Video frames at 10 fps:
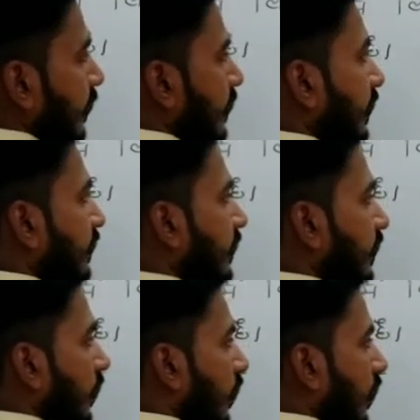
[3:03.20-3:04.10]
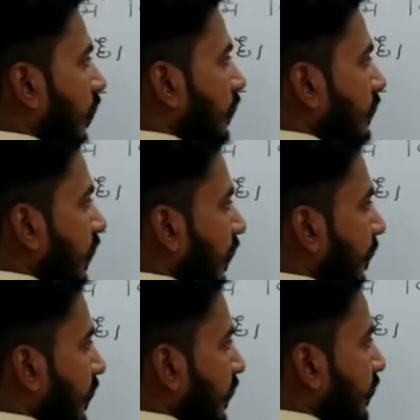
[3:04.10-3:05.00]
ये तीन और यहाँ
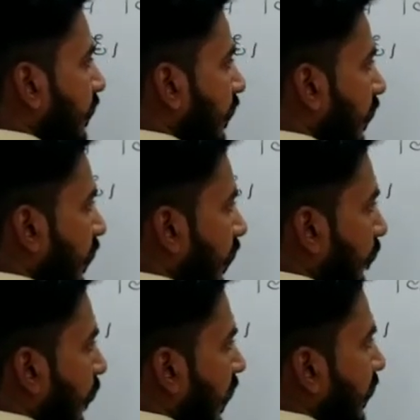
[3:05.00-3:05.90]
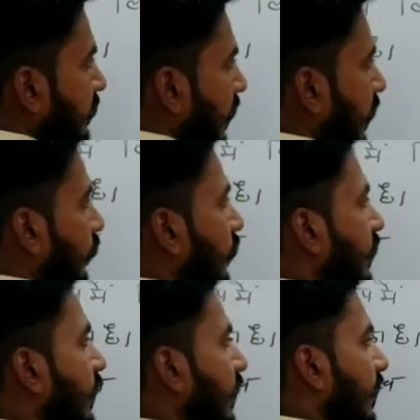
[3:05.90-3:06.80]
पे ये तेरह अब भाग जाएगा वो
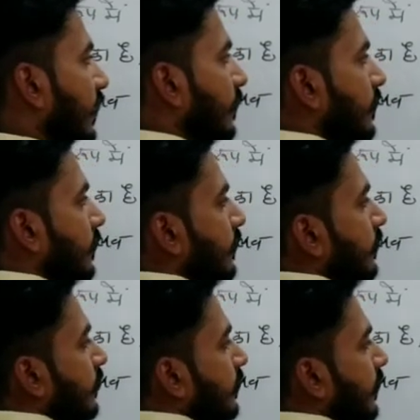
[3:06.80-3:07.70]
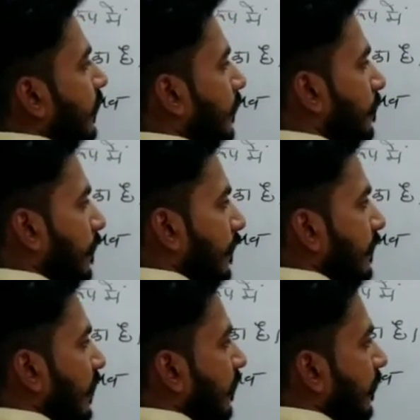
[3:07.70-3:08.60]
लिखेंगे ठीक है
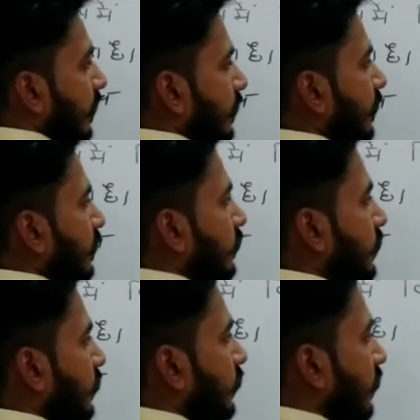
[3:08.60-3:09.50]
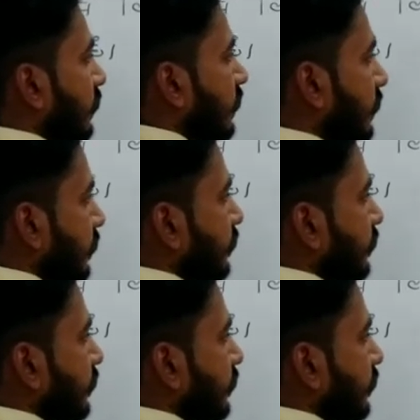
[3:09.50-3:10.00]
यहाँ पे लिख देता हूं मैं थोड़ा सा